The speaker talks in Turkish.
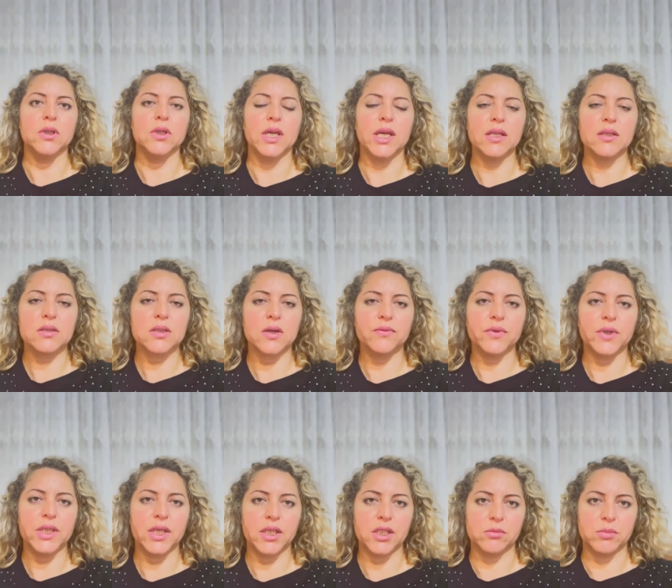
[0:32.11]
etrafa
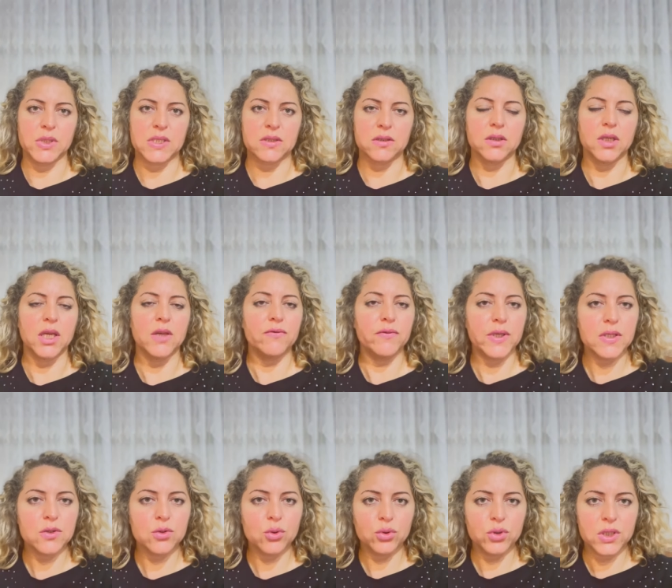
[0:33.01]
yayılması,
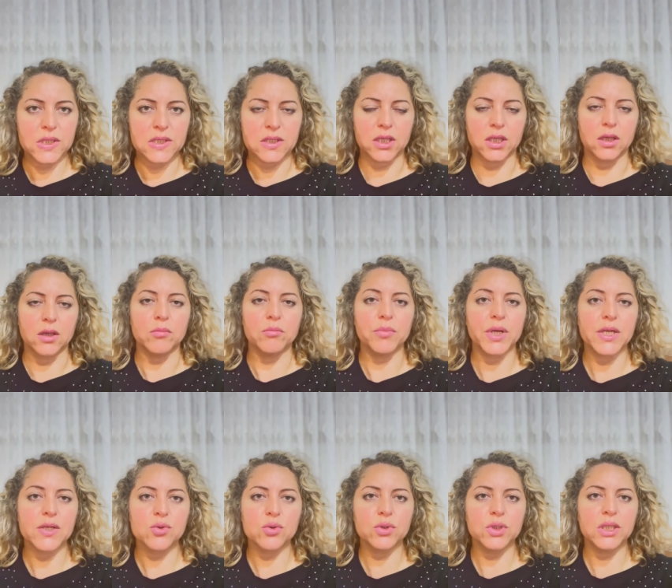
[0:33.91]
enfeksiyon riski,
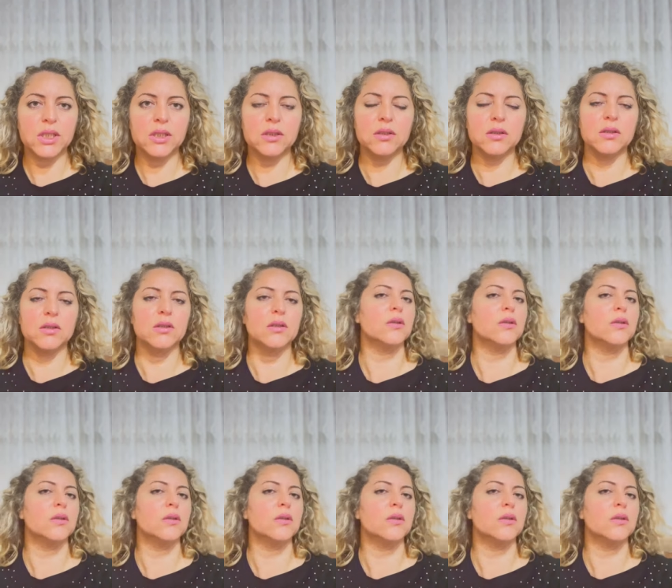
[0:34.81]
personelin